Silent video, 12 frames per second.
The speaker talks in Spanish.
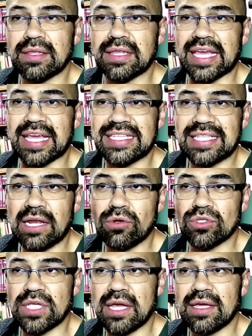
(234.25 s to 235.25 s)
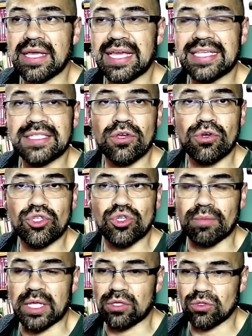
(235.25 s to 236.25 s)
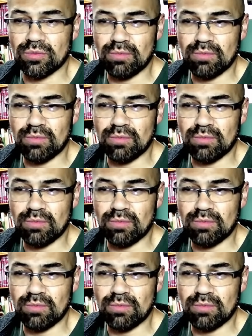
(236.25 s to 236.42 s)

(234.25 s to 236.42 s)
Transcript: de esta losa es de 8 metros.